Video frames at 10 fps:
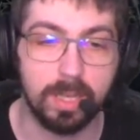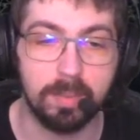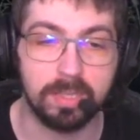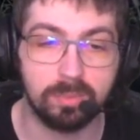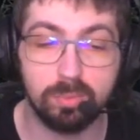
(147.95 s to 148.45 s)

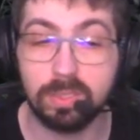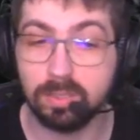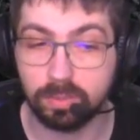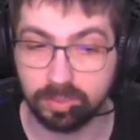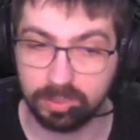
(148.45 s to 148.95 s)
eh bien, tout
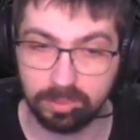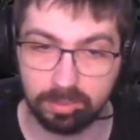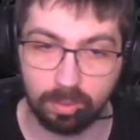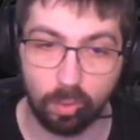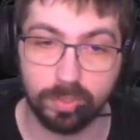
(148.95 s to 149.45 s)
est dans le
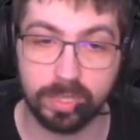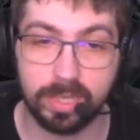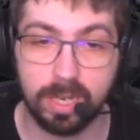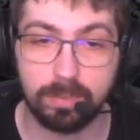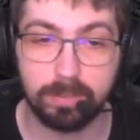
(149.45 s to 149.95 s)
titre, on
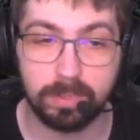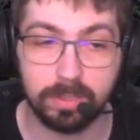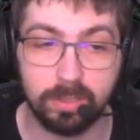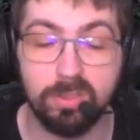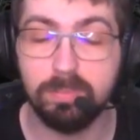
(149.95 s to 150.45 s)
incarne
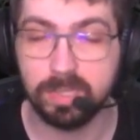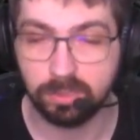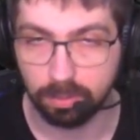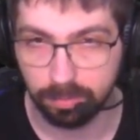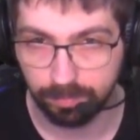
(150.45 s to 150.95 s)
une
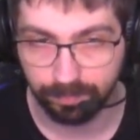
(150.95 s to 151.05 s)
médium.